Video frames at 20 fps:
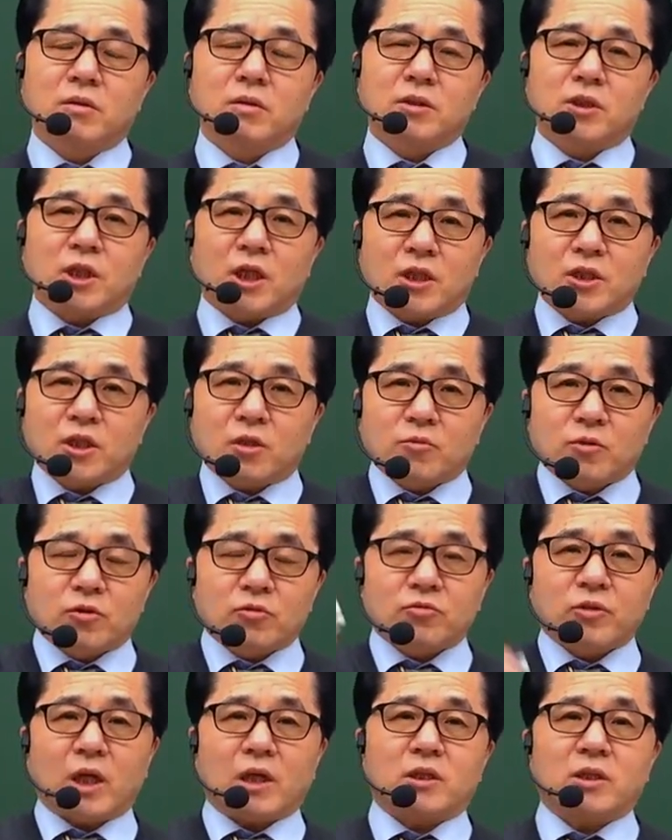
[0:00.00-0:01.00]

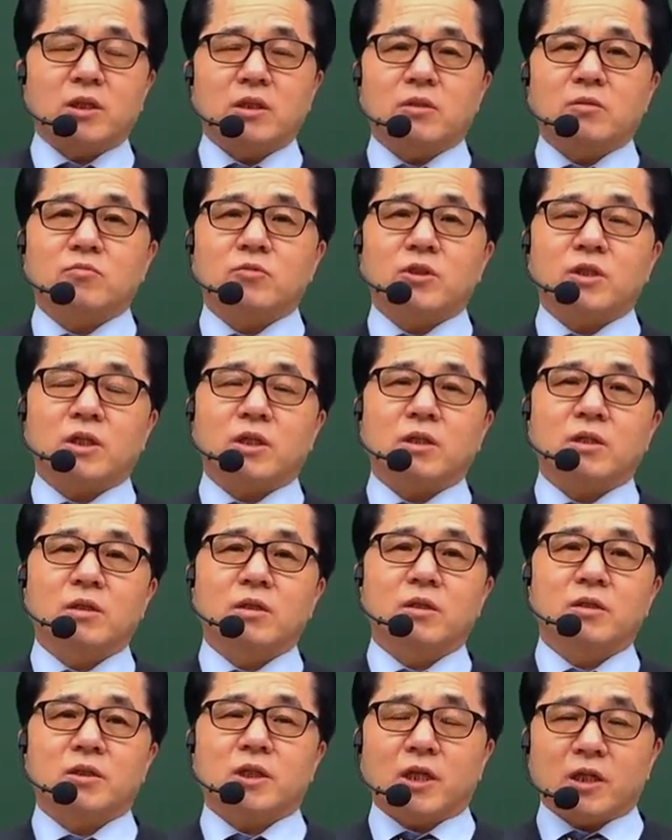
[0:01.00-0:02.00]
시간대별로 다 틀려요. 문제가
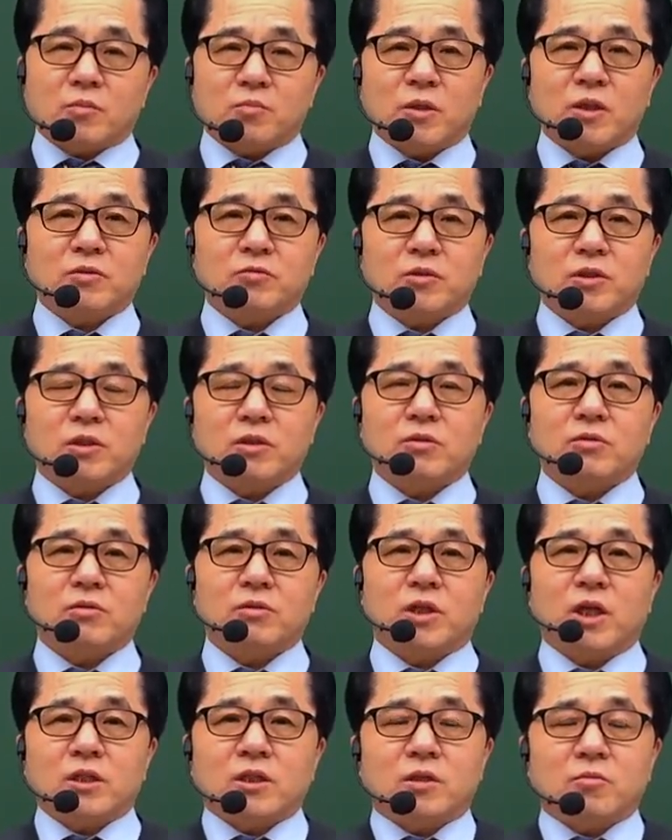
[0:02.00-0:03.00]
사람마다 틀리고
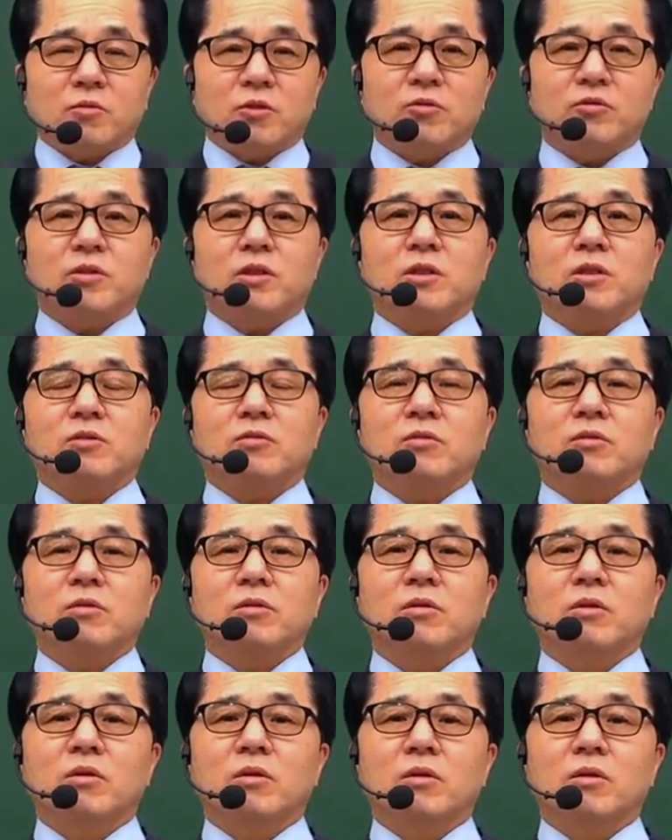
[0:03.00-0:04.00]
날짜별로 틀리고.
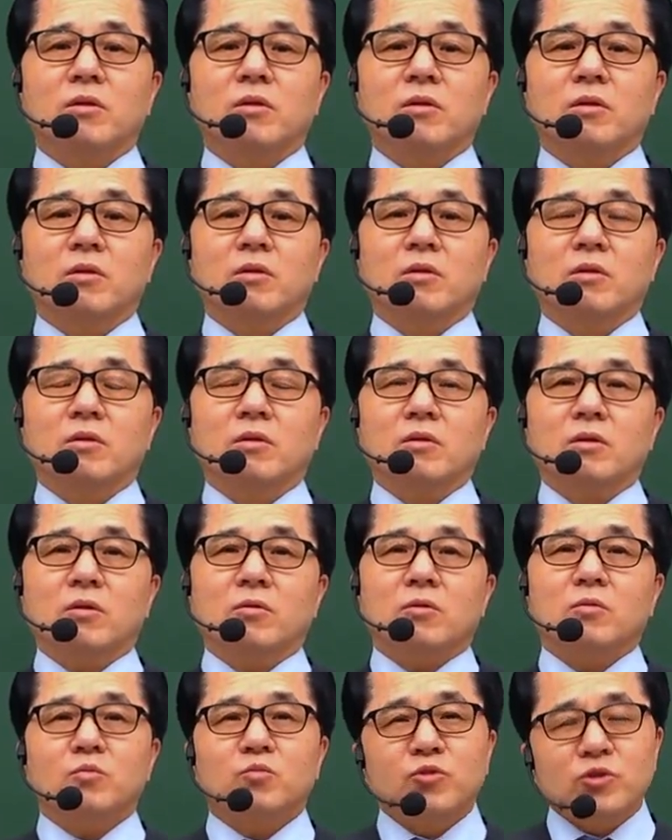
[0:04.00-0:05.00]

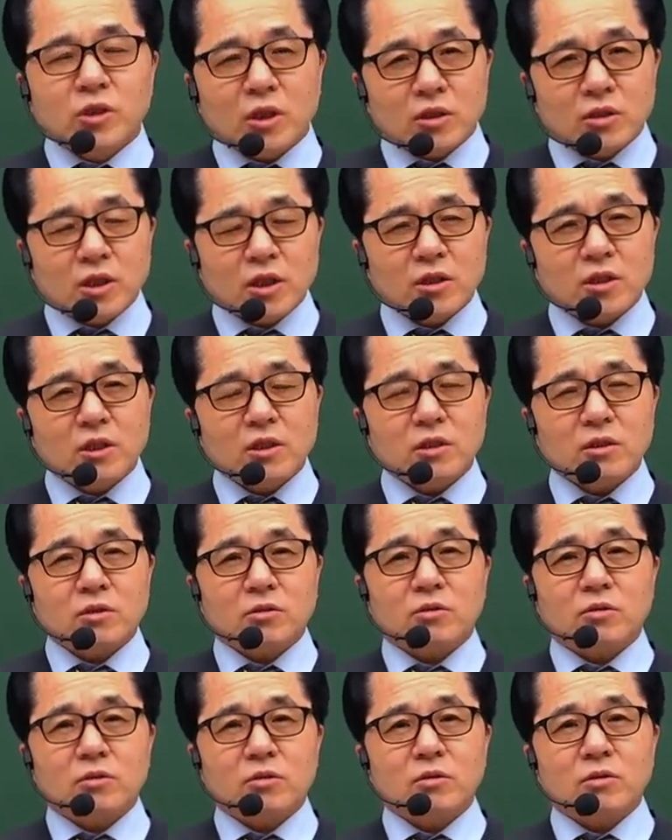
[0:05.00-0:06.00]
문제은행식이지.
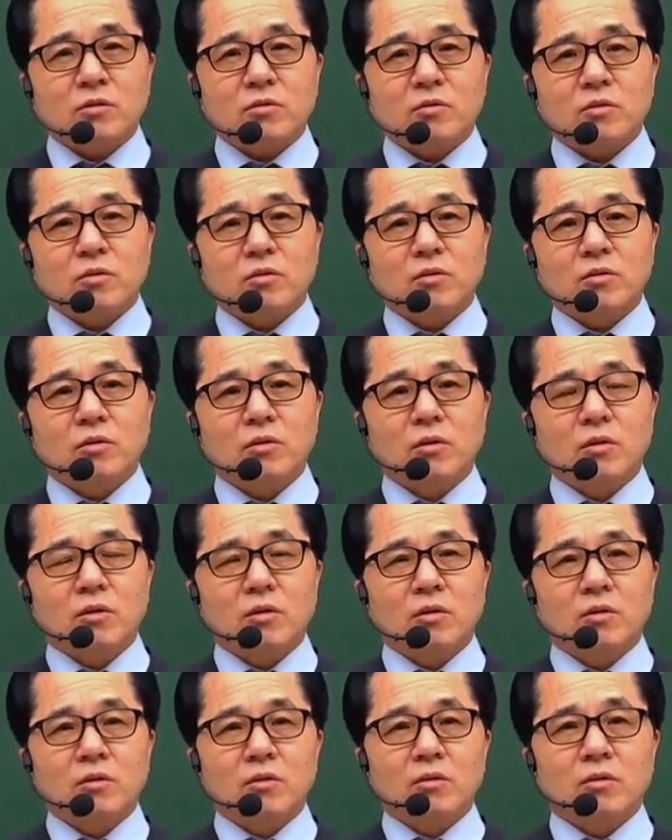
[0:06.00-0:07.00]
거의
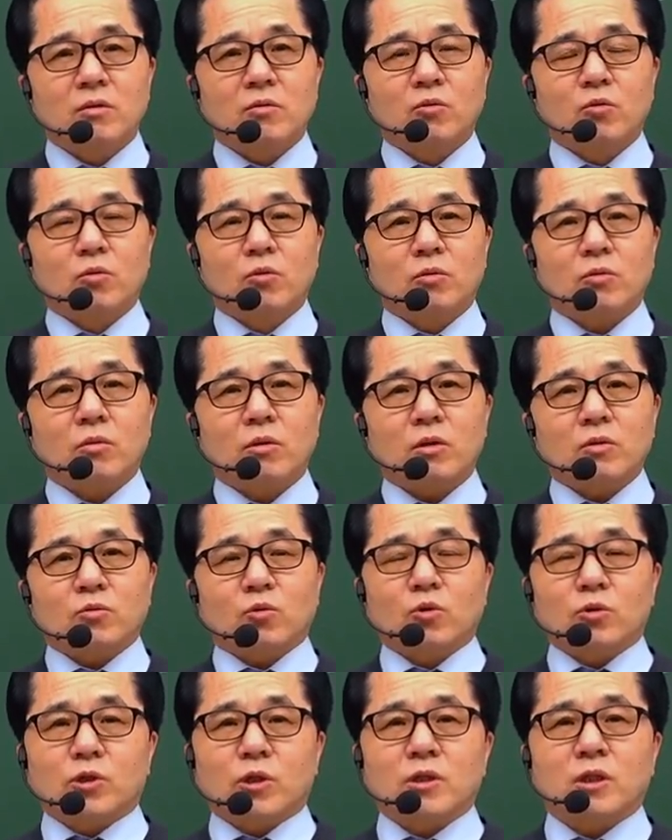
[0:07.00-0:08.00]
한
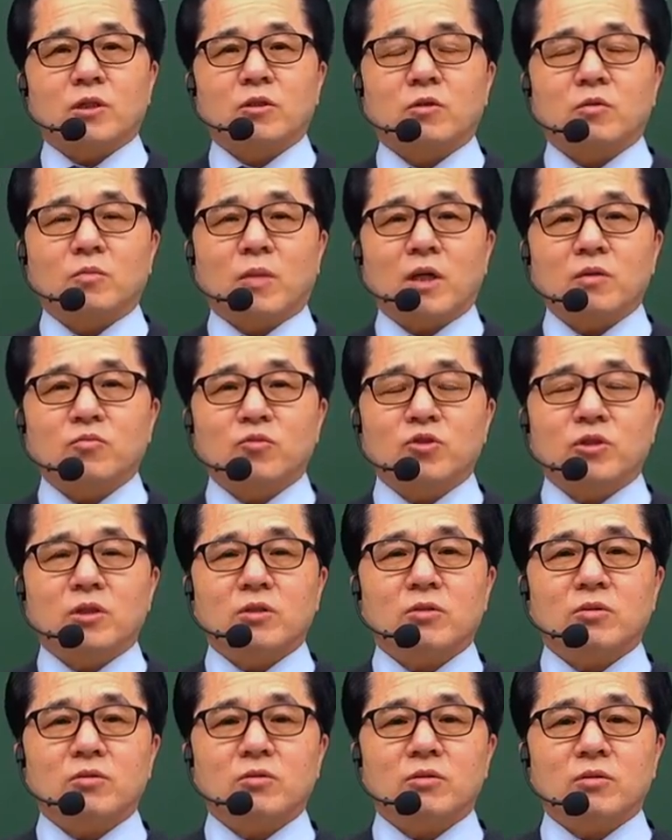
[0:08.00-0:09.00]
5천에서 1만 문제
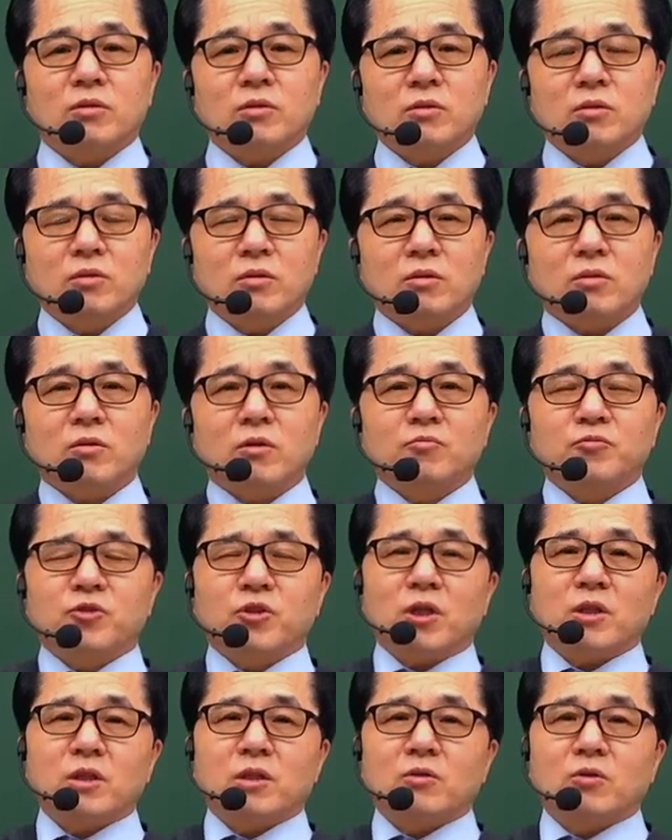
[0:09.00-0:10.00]
정도를
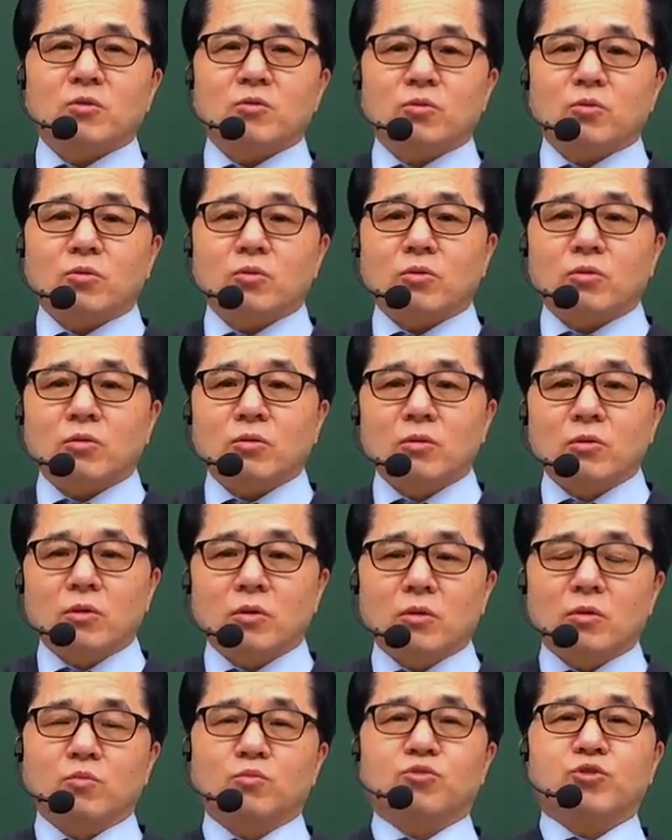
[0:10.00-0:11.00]
컴퓨터 안에 넣어놓고
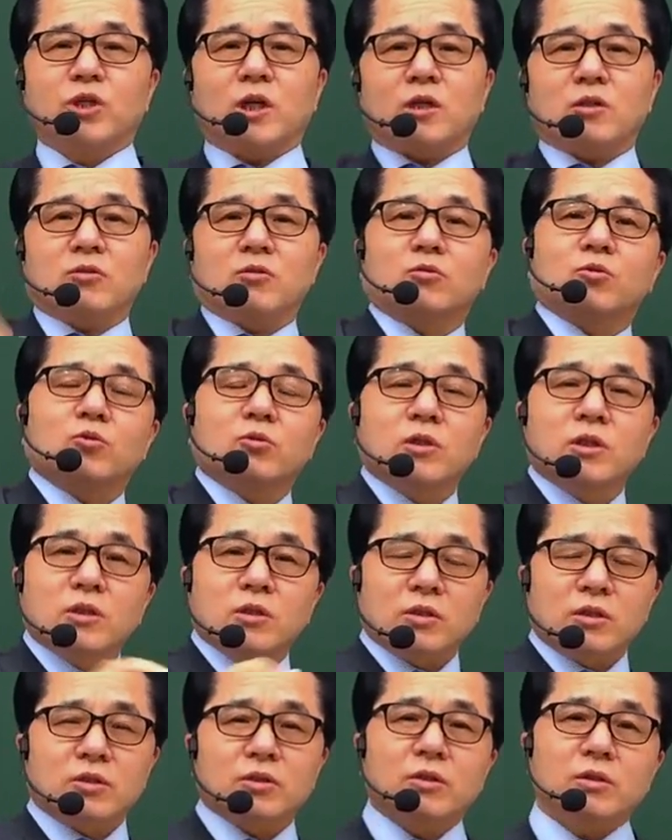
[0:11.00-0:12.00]
무작위로
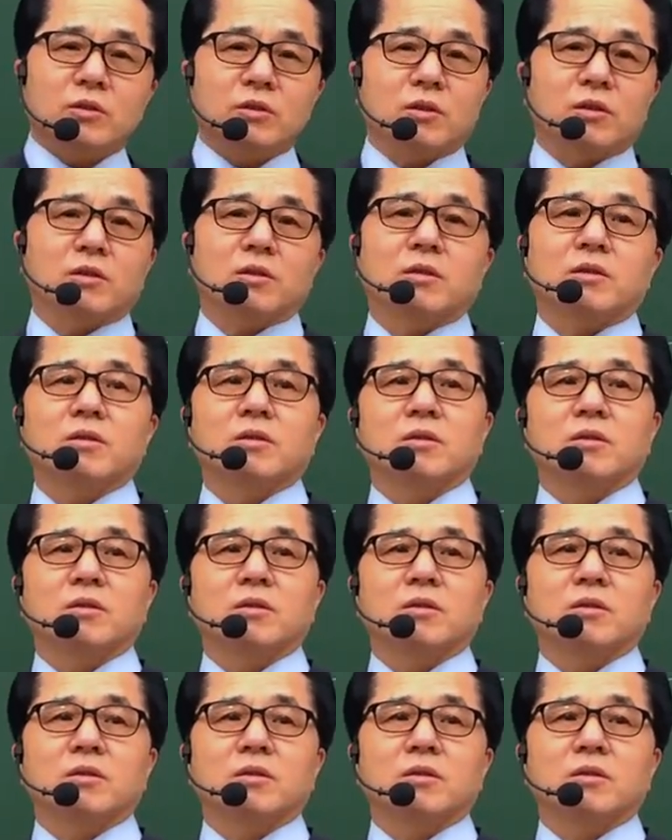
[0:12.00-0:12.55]
돌리는 거죠. 예.